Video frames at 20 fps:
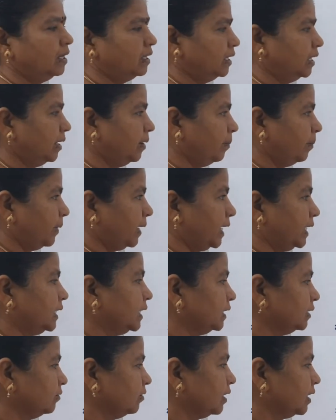ఏ
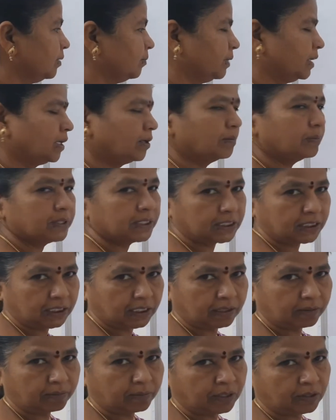ప్యాటర్న్ ద్వారా మనకు మిస్సింగ్
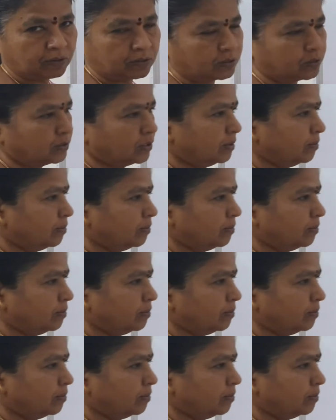నెంబర్ వస్తుంది